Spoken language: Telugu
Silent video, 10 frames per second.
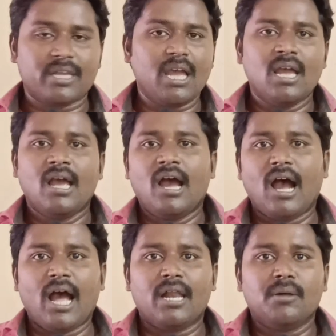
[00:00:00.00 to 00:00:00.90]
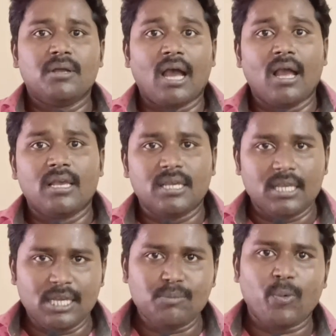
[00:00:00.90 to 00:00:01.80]
ఓకే అండ్
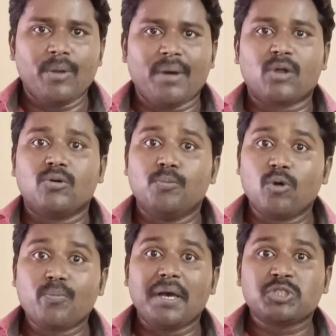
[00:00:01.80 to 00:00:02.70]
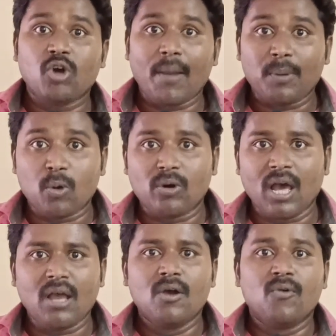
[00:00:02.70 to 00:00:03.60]
ఈ మూవీ మనకు బుక్ మై షో యాప్లో
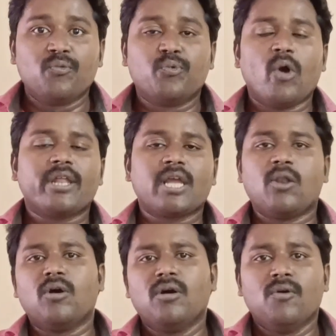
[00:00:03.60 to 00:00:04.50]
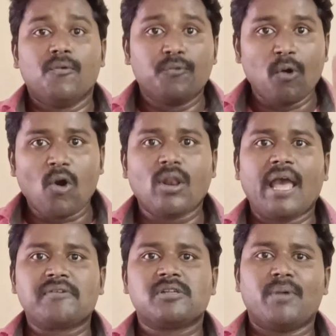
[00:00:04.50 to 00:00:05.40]
కూడా ఫోర్ కేలో ఫోర్
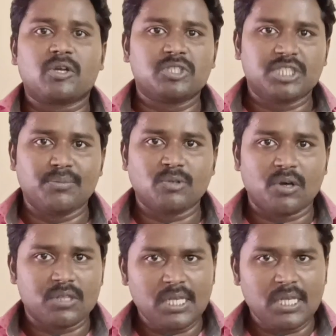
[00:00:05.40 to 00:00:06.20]
ల్యాంగ్స్లో మనకు స్ట్రీమింగ్